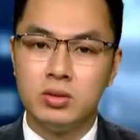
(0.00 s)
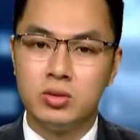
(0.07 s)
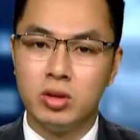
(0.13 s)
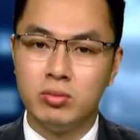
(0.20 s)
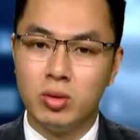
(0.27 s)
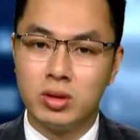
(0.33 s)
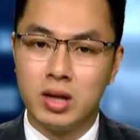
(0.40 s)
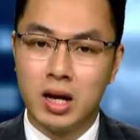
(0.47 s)

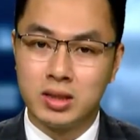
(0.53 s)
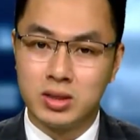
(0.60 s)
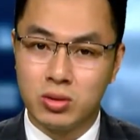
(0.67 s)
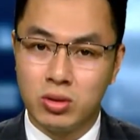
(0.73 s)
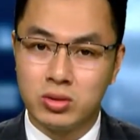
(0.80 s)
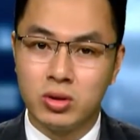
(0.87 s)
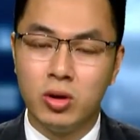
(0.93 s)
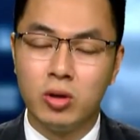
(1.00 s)
Chuyên mục Đảng trong
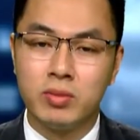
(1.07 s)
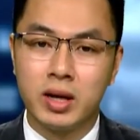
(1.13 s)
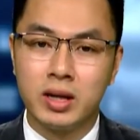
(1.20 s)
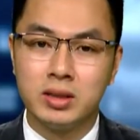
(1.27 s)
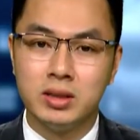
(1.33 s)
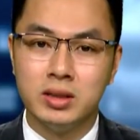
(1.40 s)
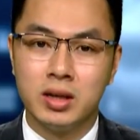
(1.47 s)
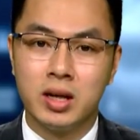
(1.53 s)
cuộc sống hôm nay
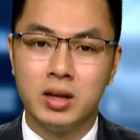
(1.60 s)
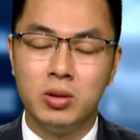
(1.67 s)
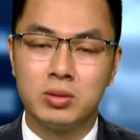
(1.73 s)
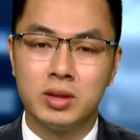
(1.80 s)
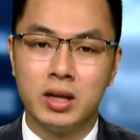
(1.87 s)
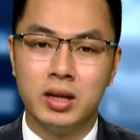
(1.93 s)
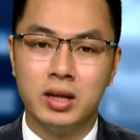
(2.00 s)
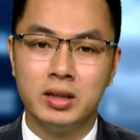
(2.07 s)
xin được kết thúc
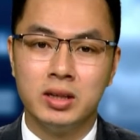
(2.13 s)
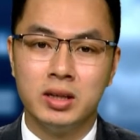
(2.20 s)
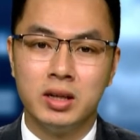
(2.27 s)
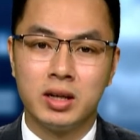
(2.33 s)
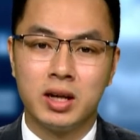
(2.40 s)
tại đây.